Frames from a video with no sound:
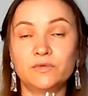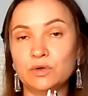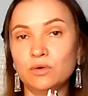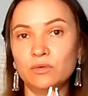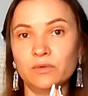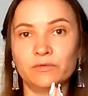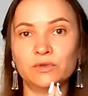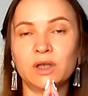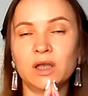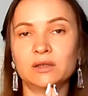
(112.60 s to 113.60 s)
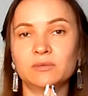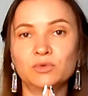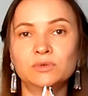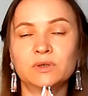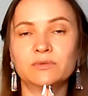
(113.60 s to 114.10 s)
Все, вот это
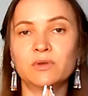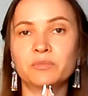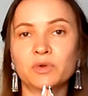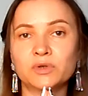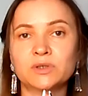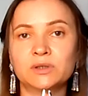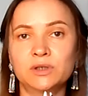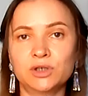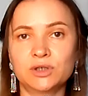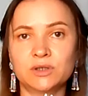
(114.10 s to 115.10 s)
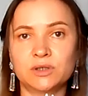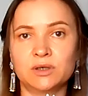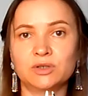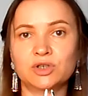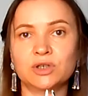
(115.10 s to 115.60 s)
мудро, вы просто
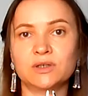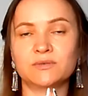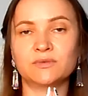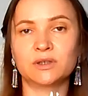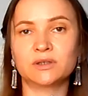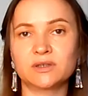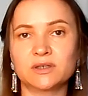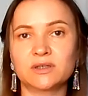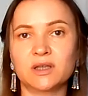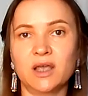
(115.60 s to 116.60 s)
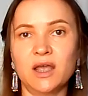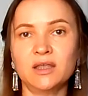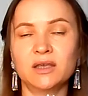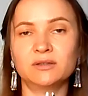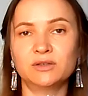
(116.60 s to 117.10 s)
дышите через вот это
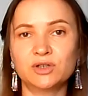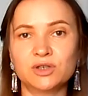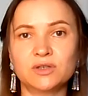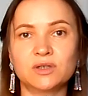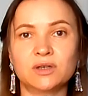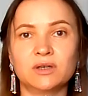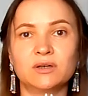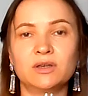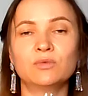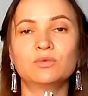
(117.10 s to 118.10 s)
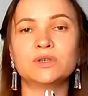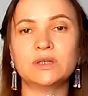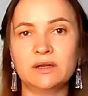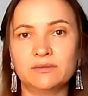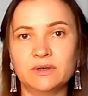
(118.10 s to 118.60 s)
состояние, дышите и
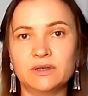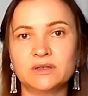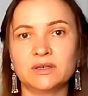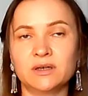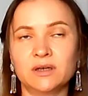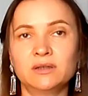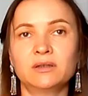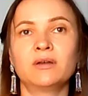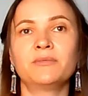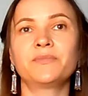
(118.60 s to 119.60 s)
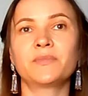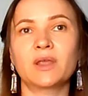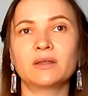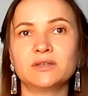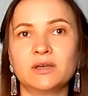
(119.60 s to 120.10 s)
усиливаете это
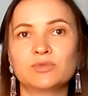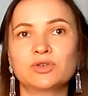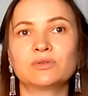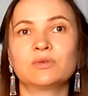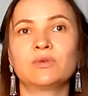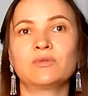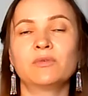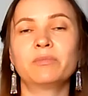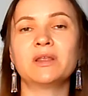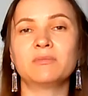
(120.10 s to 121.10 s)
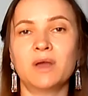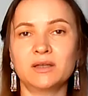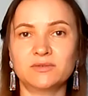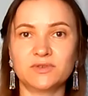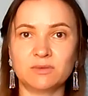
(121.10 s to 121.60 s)
тем, что вы
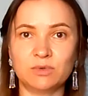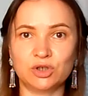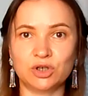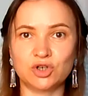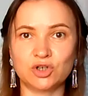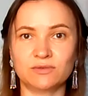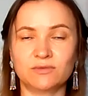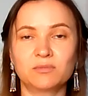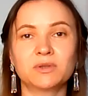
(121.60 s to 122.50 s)
принимаете в себе женщину. Вы